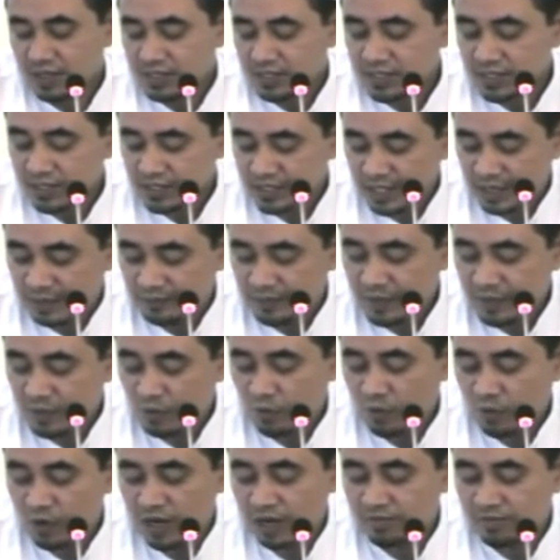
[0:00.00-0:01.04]
Tetapi
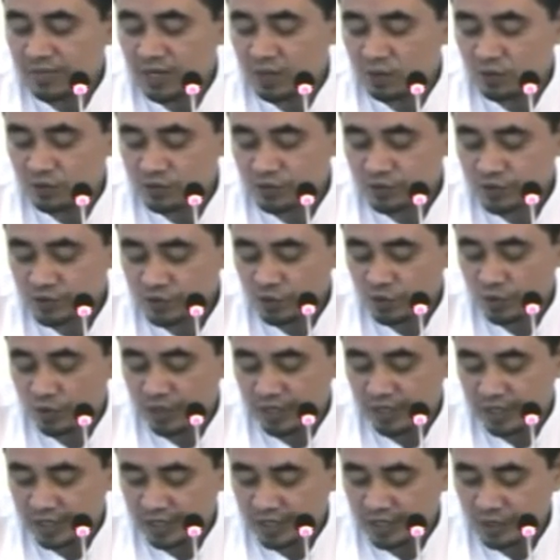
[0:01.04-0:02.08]
ulama
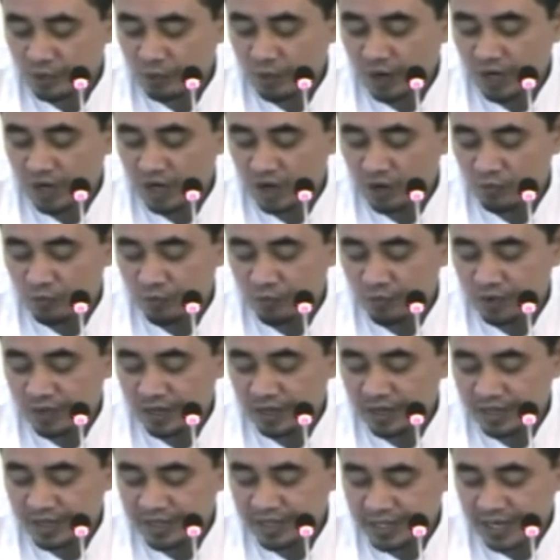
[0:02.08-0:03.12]
usuk ini
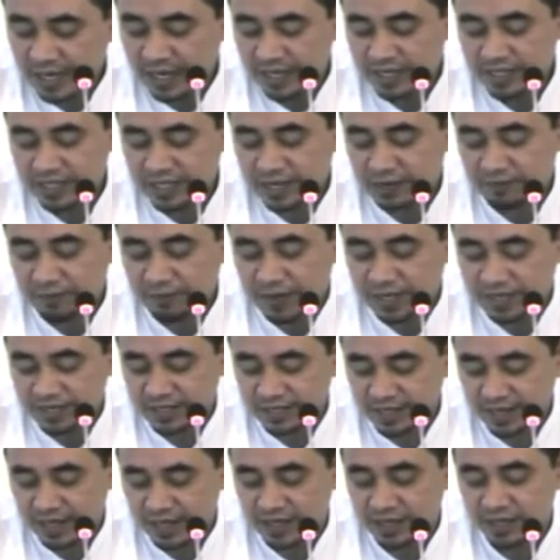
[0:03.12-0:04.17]
walaupun lidahnya
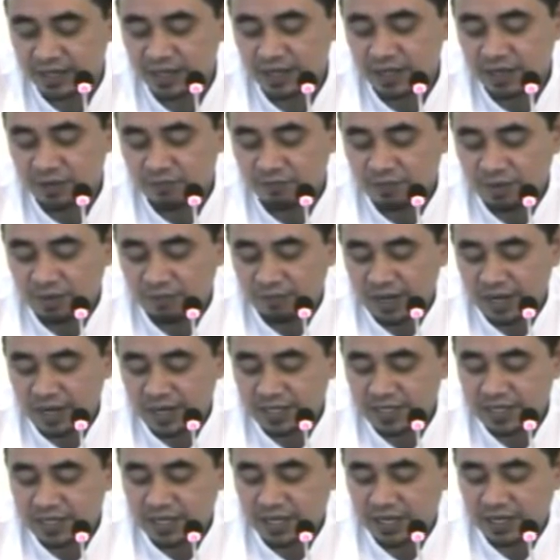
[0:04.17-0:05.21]
pandai
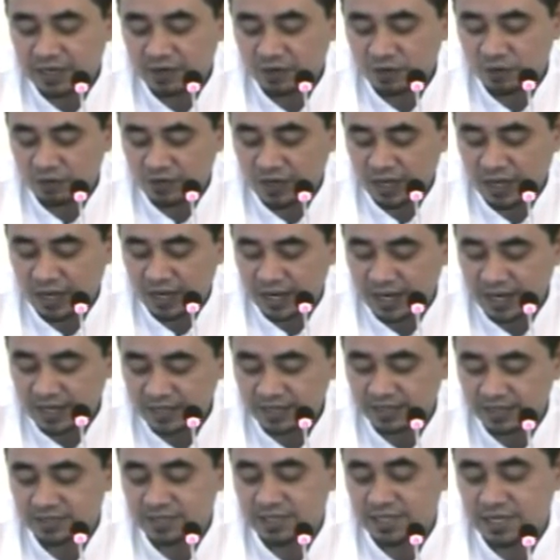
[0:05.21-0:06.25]
memalingkan orang
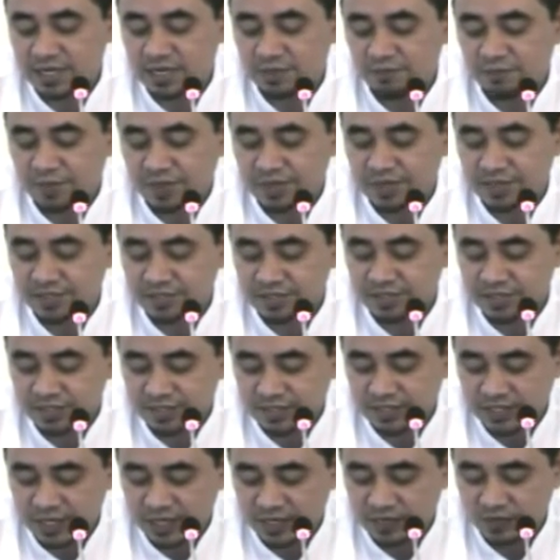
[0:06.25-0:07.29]
lain daripada
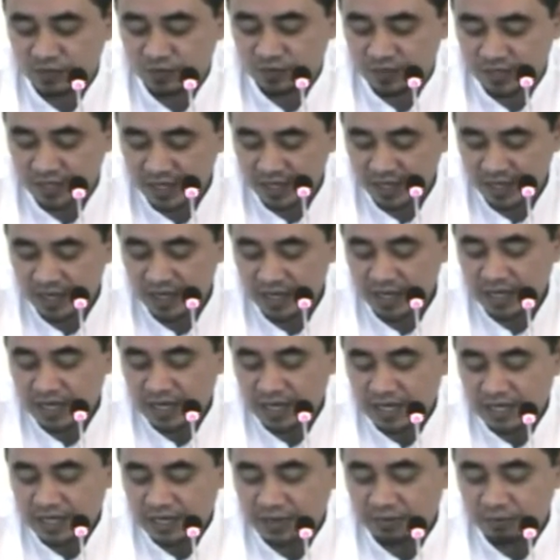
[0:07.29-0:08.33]
cinta dunia,
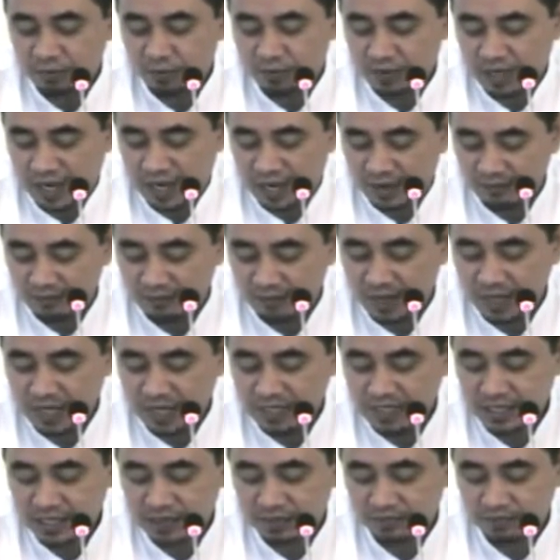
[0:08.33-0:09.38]
namun
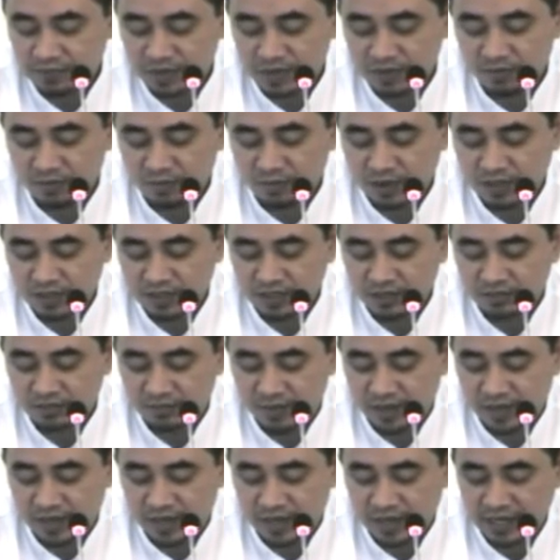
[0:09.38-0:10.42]
amal dan perbuatan
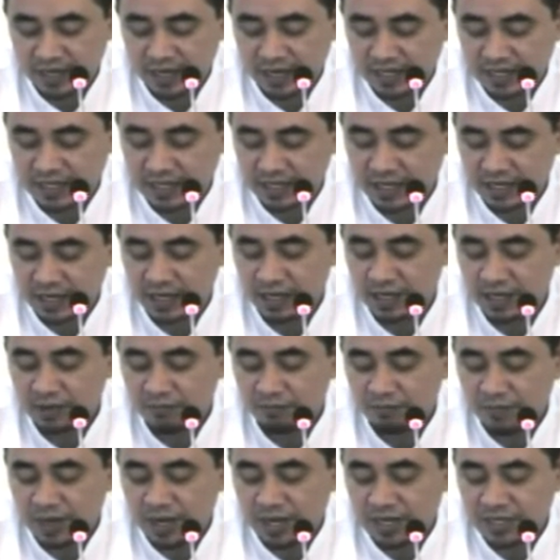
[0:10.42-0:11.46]
mereka
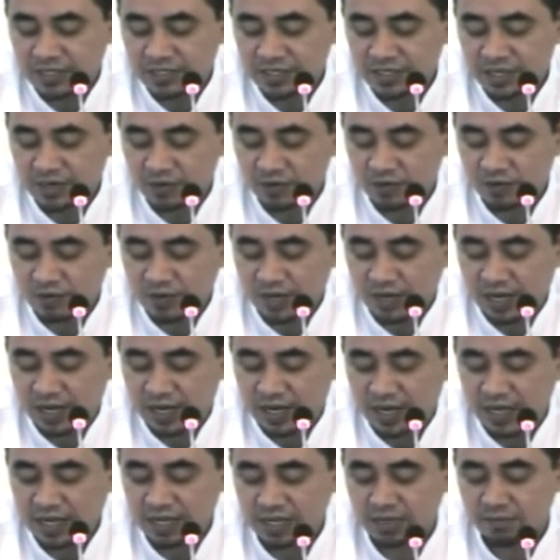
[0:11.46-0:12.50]
adalah mengajak orang
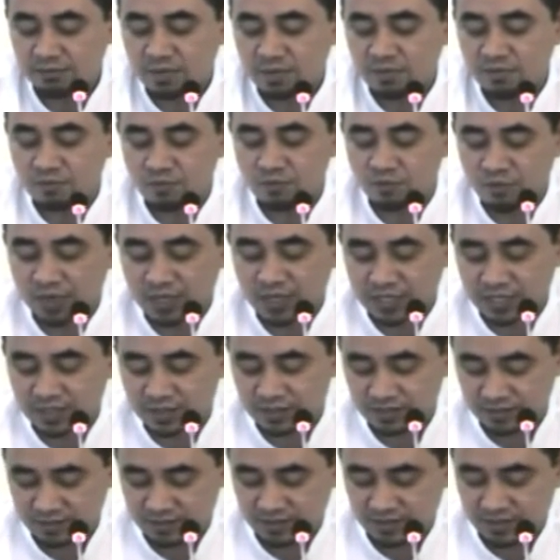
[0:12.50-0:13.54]
lain membuat
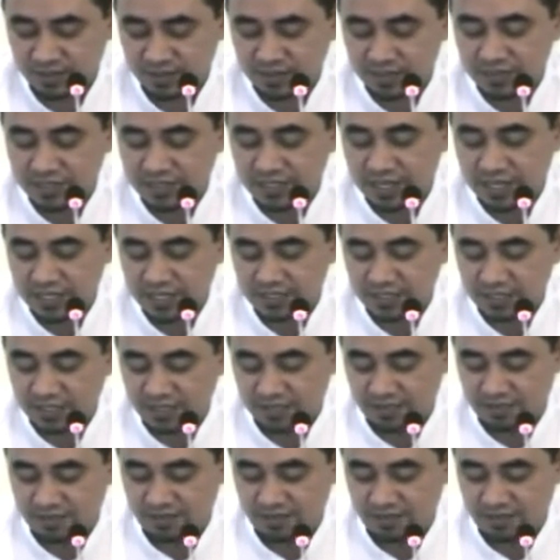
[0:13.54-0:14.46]
kejahatan.